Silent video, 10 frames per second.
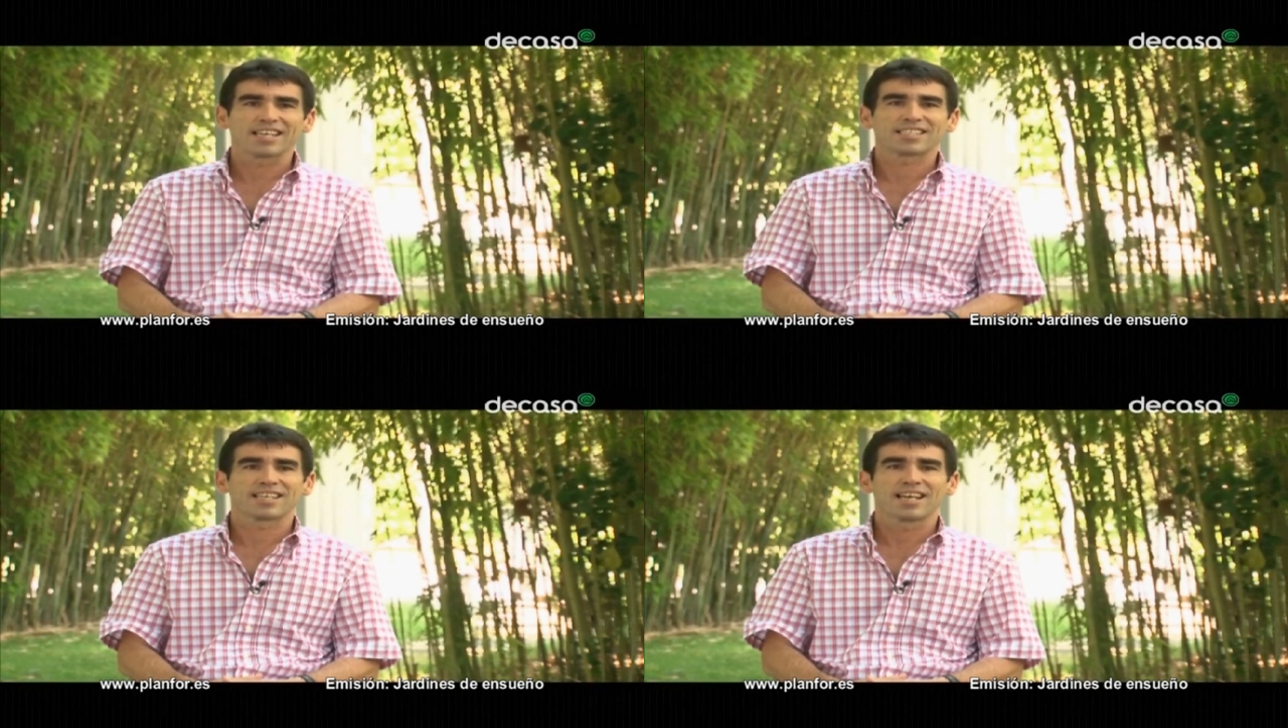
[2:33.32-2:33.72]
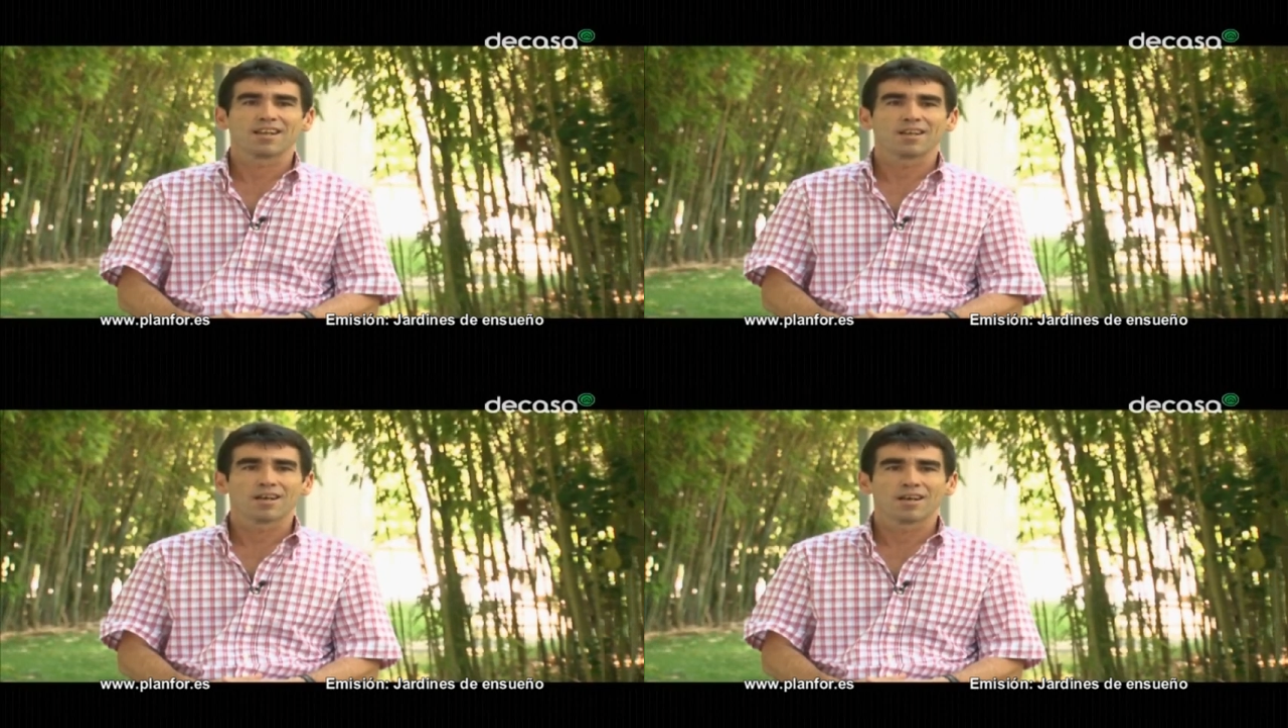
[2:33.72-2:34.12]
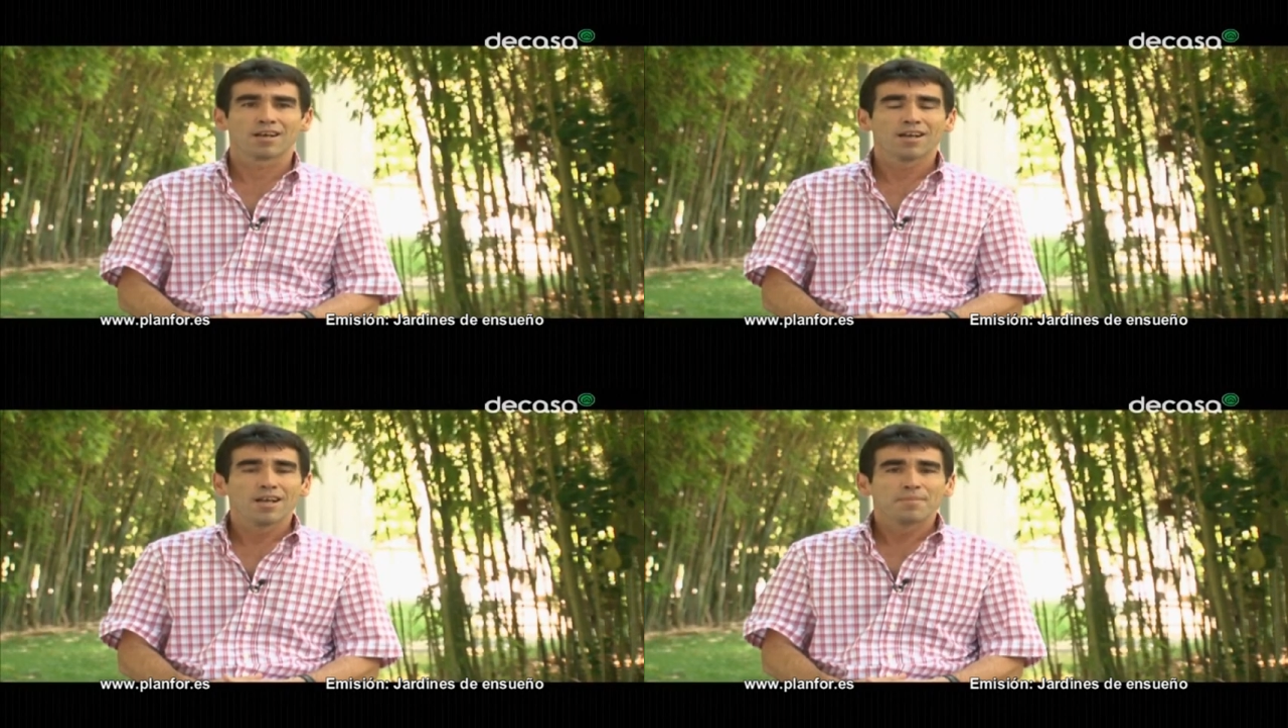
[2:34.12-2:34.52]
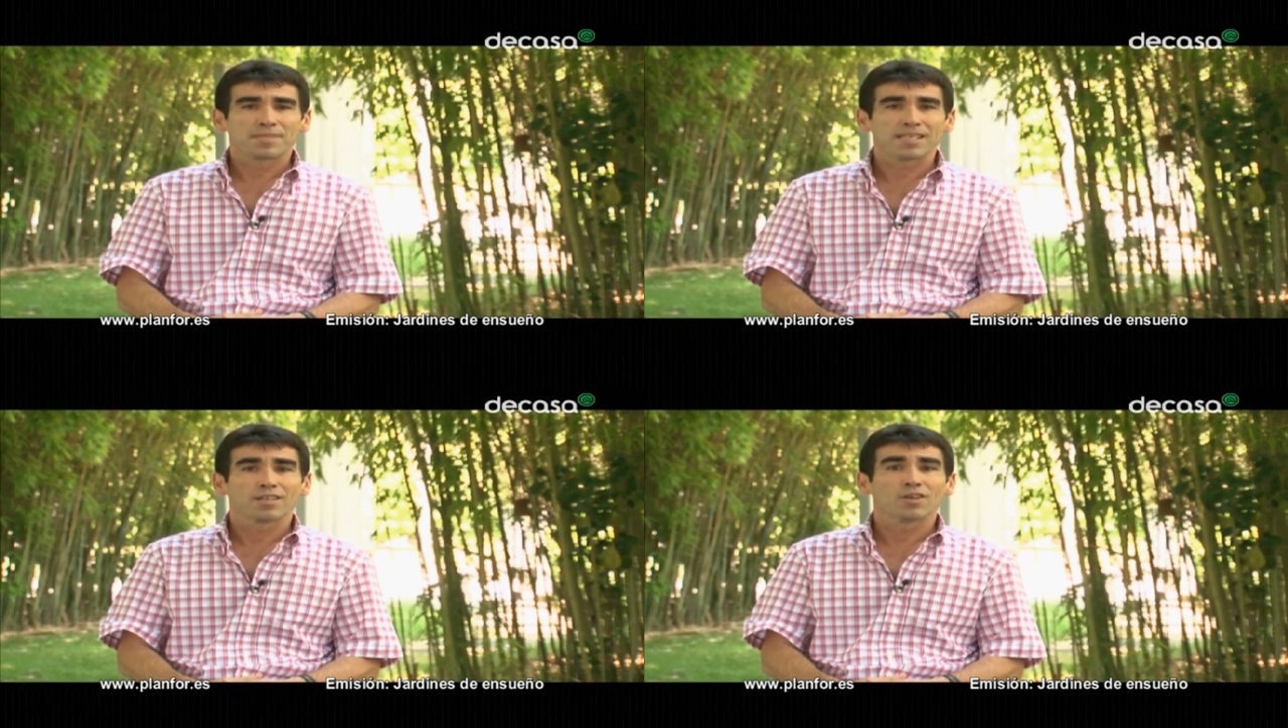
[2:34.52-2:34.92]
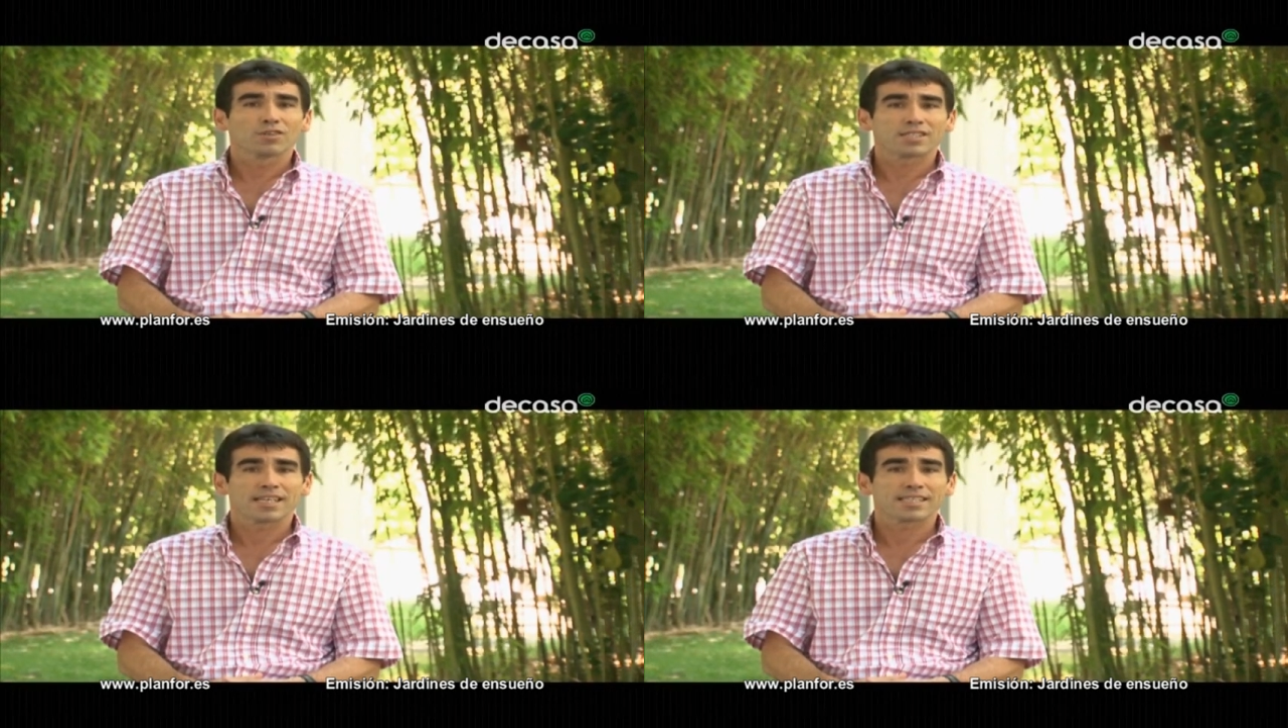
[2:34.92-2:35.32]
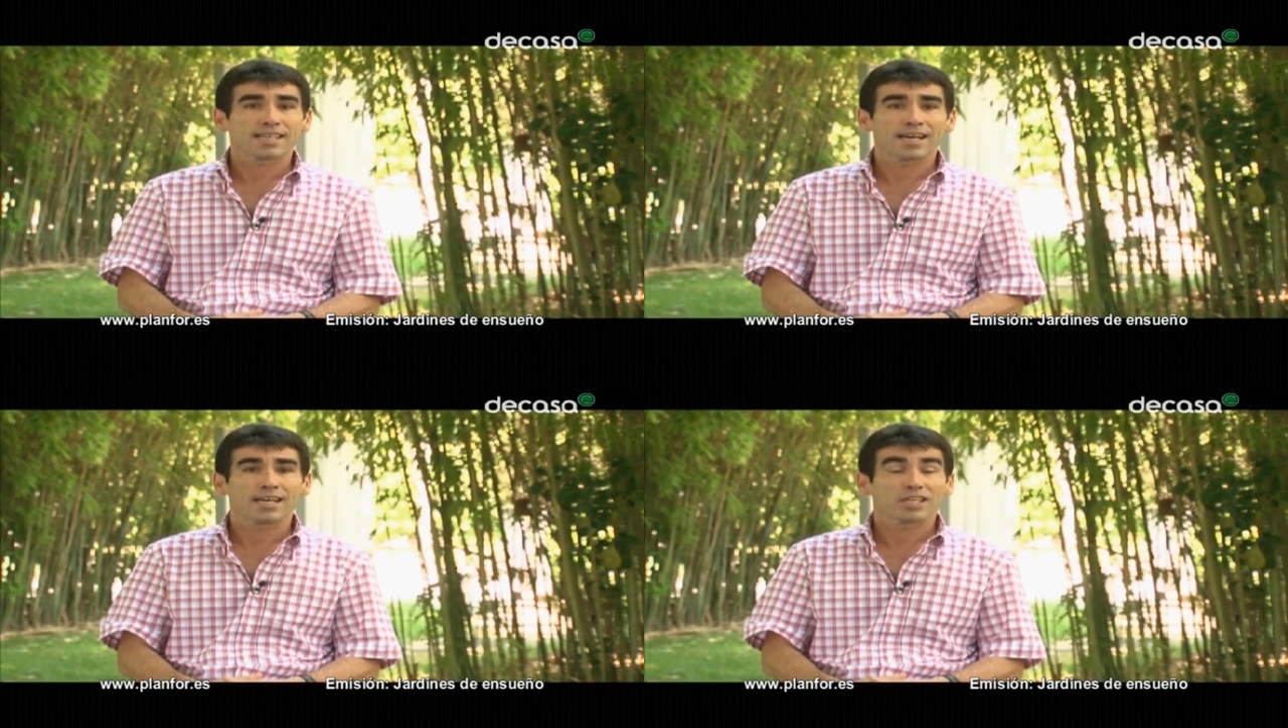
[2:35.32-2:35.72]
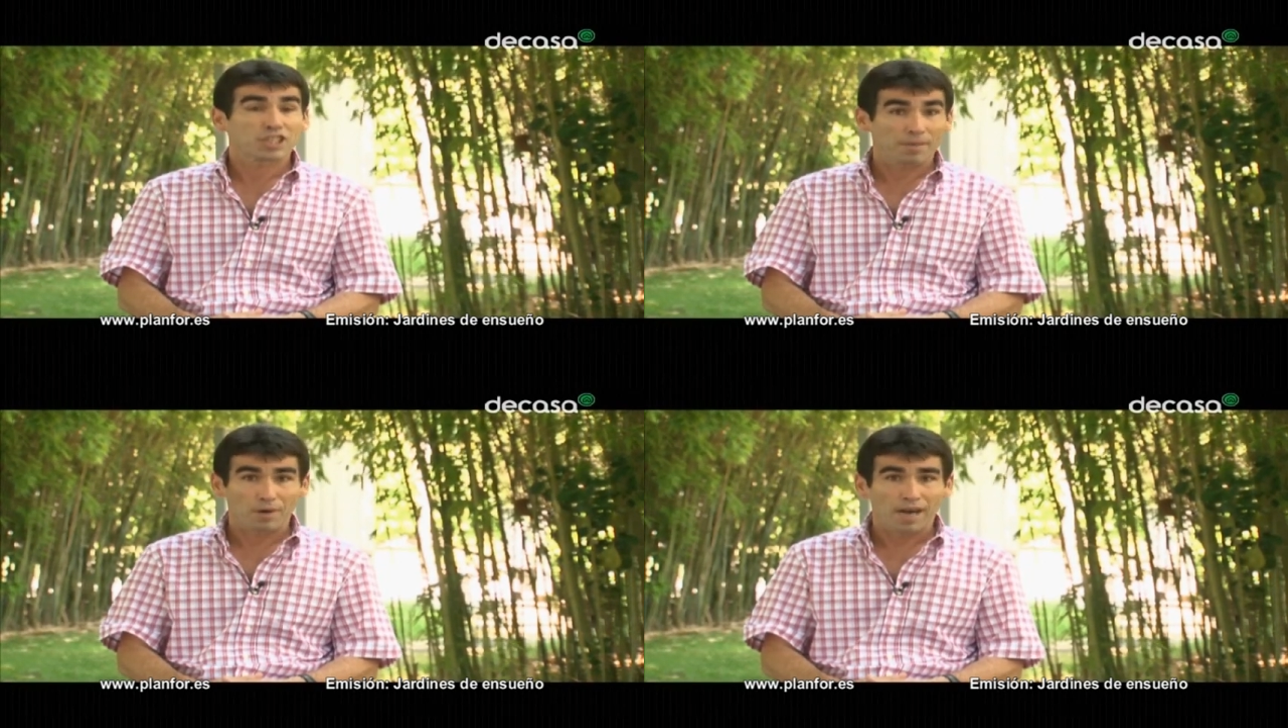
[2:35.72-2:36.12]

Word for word: que es el sedosasa eh,